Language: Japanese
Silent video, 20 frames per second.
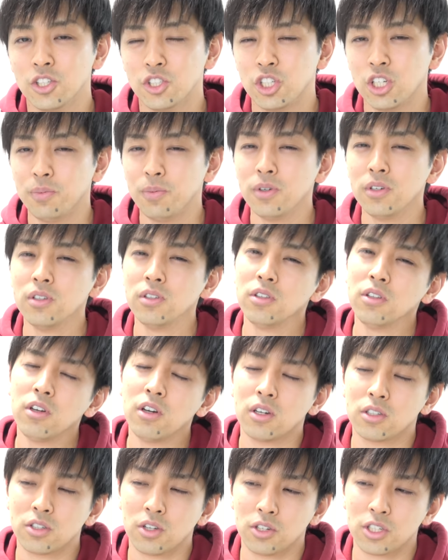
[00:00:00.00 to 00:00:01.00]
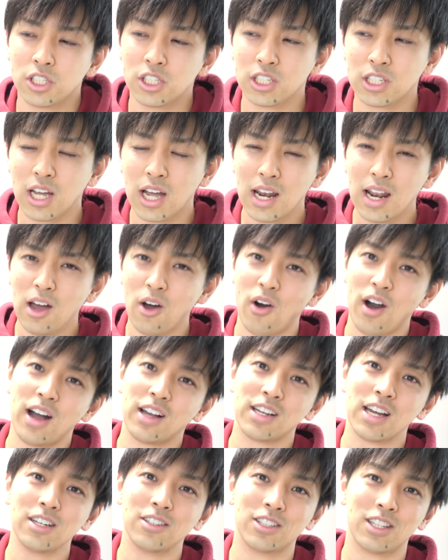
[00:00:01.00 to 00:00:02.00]
自分の力を
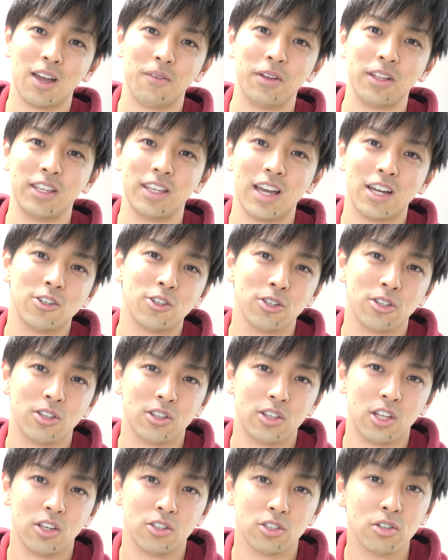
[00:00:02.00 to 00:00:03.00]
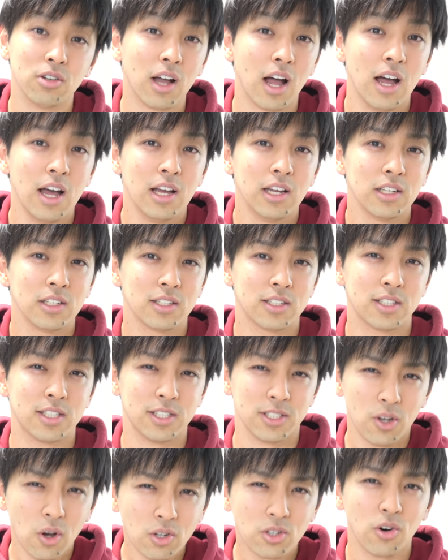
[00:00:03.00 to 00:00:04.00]
測るためにやるっていう人が
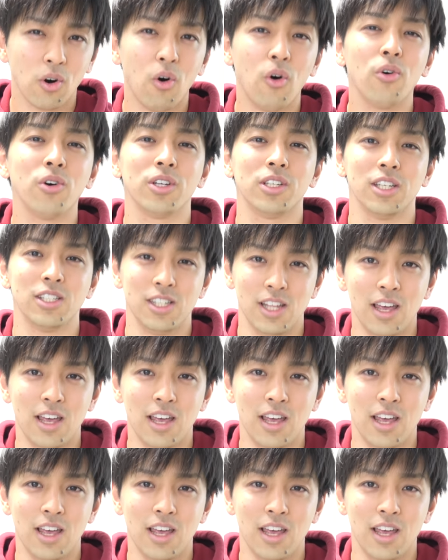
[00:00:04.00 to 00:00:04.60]
すごく多いんです